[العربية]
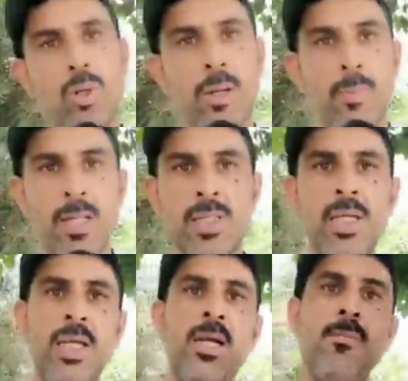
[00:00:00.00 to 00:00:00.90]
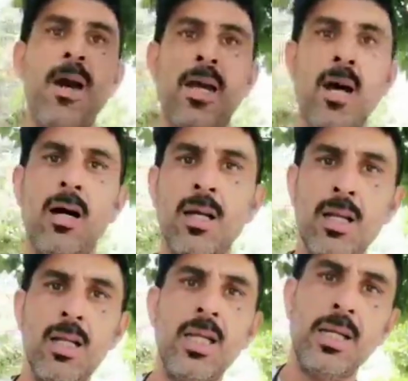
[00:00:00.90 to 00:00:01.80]
لي بادجي حمايه
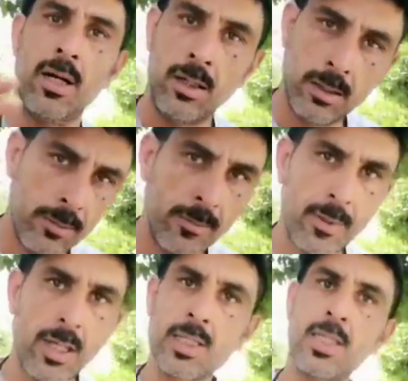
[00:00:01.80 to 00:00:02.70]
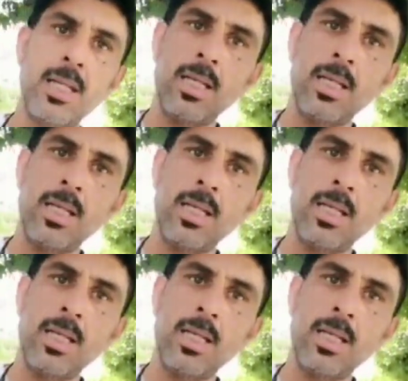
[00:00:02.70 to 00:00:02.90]
لينا هادشي اللي